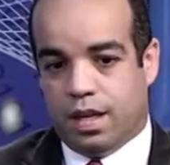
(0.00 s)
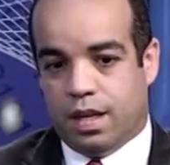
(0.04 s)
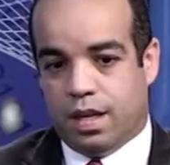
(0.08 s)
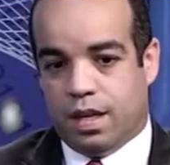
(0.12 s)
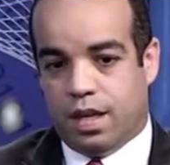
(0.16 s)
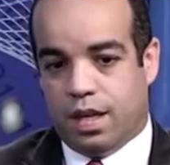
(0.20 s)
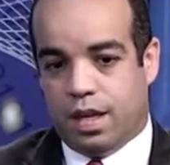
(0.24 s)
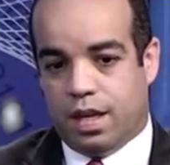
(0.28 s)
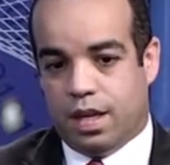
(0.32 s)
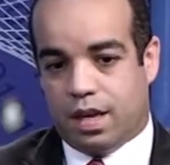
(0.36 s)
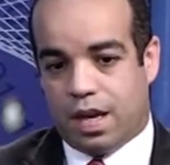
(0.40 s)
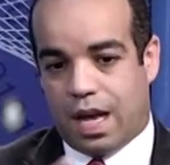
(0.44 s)

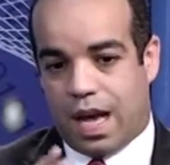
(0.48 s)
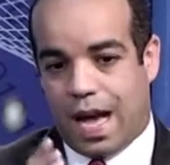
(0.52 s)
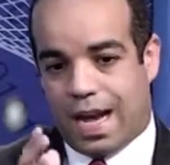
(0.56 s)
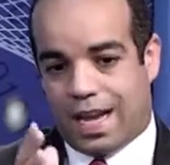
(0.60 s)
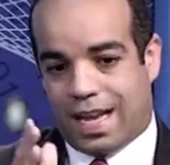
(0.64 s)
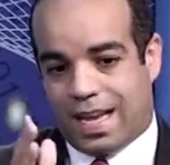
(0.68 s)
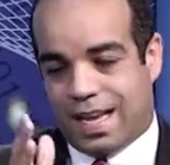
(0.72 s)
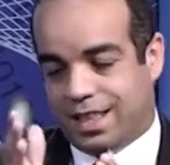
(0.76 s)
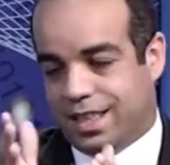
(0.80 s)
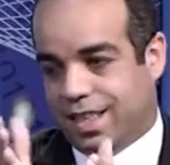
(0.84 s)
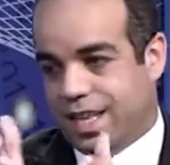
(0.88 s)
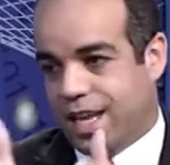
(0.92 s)
E a
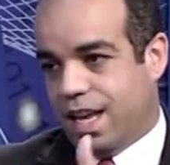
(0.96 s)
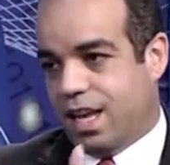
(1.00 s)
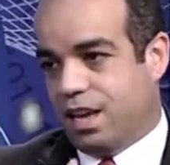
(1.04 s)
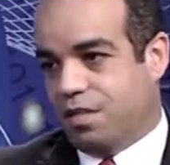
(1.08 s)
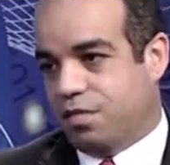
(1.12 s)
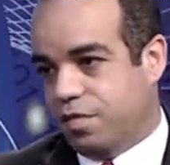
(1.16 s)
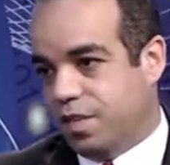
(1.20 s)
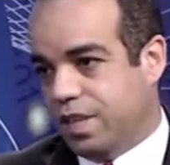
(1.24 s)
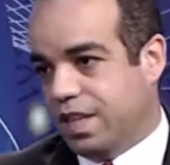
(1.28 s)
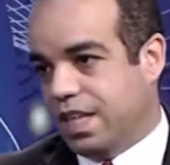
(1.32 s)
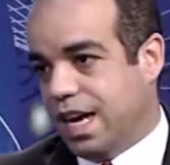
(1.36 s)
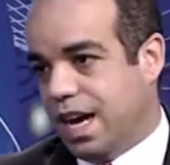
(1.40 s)
cadeia
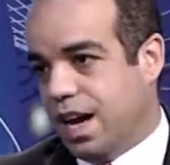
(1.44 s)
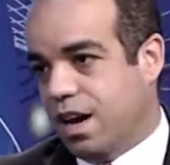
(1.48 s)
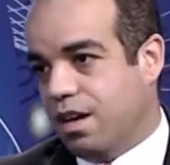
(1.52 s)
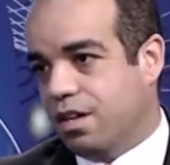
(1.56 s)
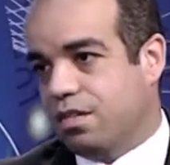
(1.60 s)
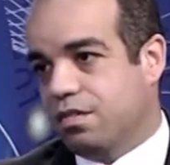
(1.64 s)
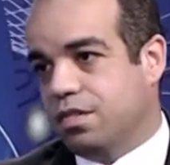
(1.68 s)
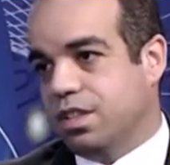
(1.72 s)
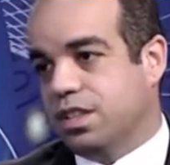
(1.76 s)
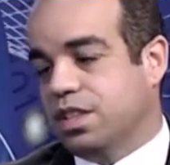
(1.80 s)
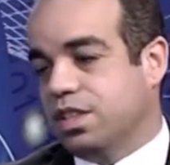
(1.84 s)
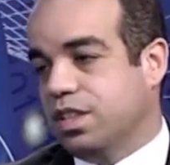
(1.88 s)

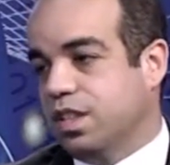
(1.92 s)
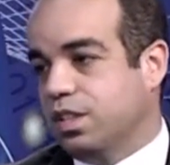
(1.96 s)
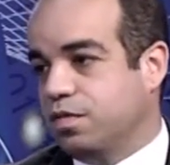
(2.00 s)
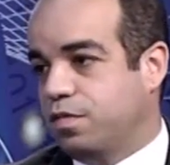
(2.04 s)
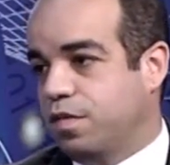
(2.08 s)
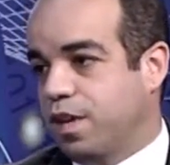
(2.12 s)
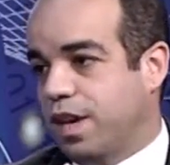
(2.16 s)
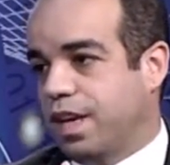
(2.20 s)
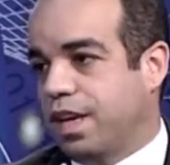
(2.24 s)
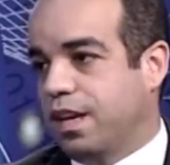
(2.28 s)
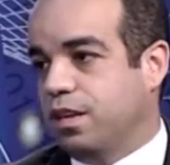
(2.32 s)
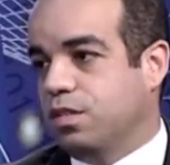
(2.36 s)
final, quando a gente
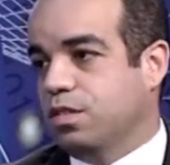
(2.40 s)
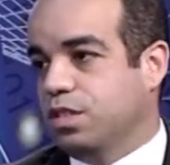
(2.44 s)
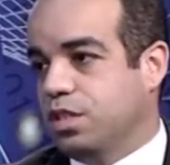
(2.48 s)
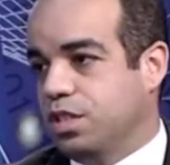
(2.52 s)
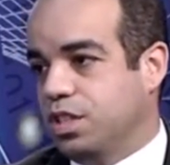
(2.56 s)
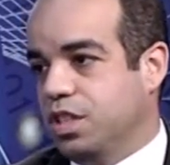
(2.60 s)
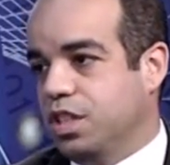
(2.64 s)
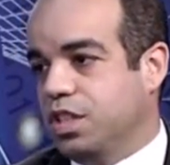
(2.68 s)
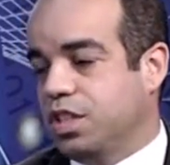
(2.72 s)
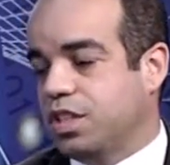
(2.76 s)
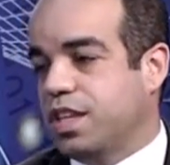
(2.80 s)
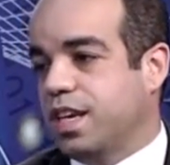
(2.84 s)
fala é a
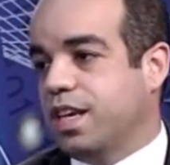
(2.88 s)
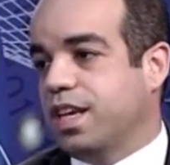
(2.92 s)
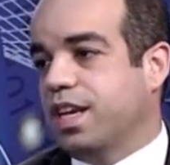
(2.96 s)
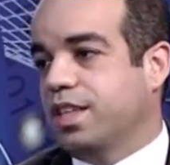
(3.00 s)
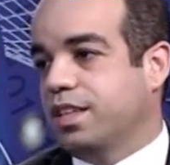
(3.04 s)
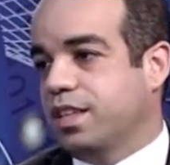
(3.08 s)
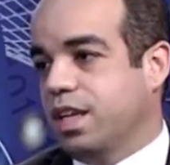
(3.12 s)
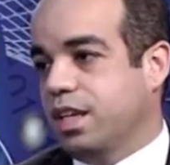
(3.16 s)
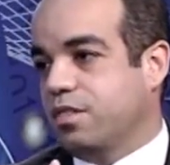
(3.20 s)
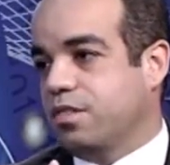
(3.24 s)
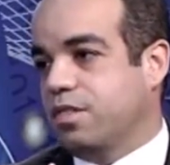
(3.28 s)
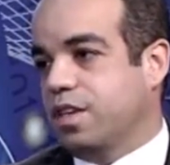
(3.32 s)
logística, que
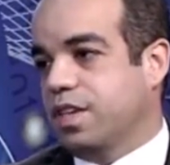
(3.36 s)
ele tem que